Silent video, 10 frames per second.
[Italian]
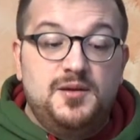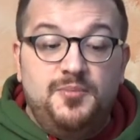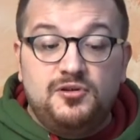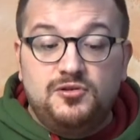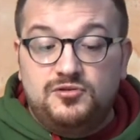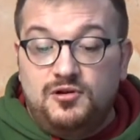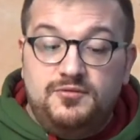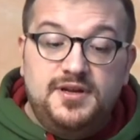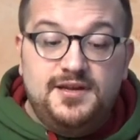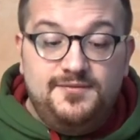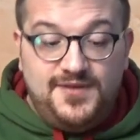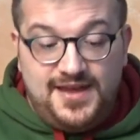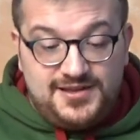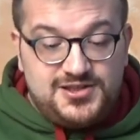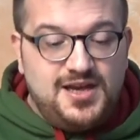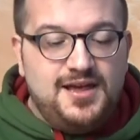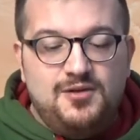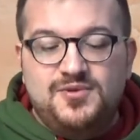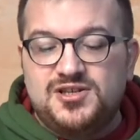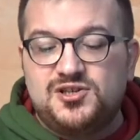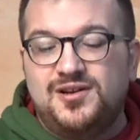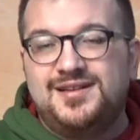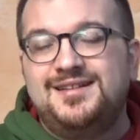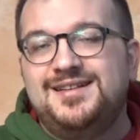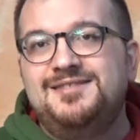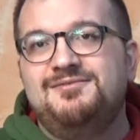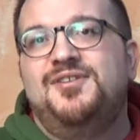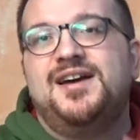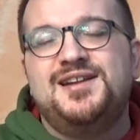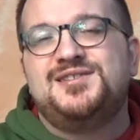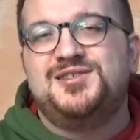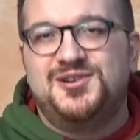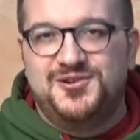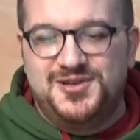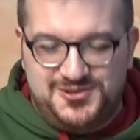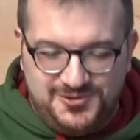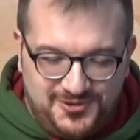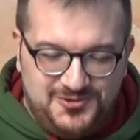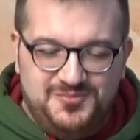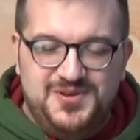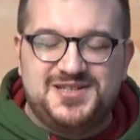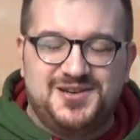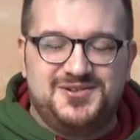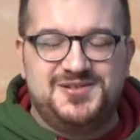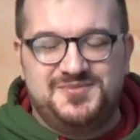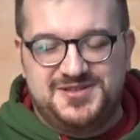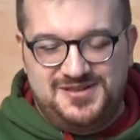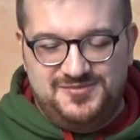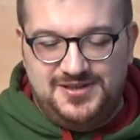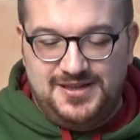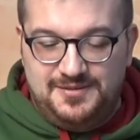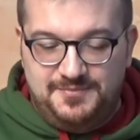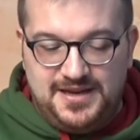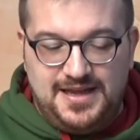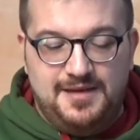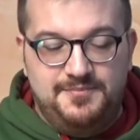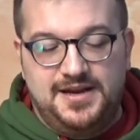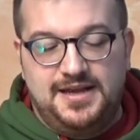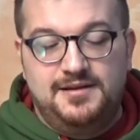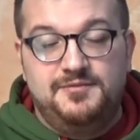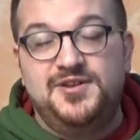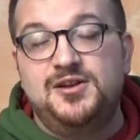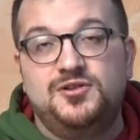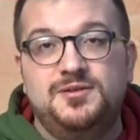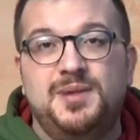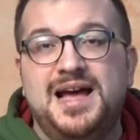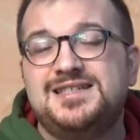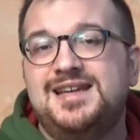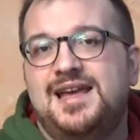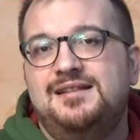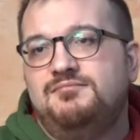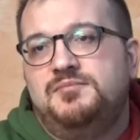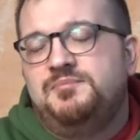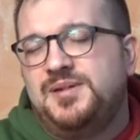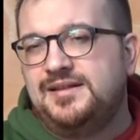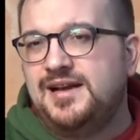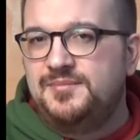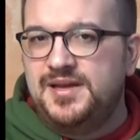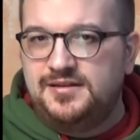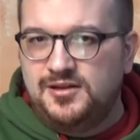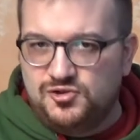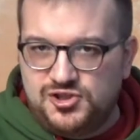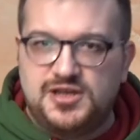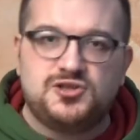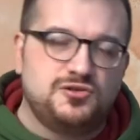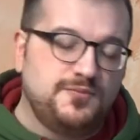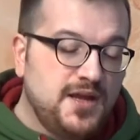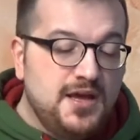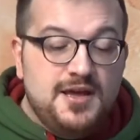Il Porto Tony invece è una sorta di variazione su Ruby, se così possiamo dire. Perché? Perché il vino di base è praticamente lo stesso,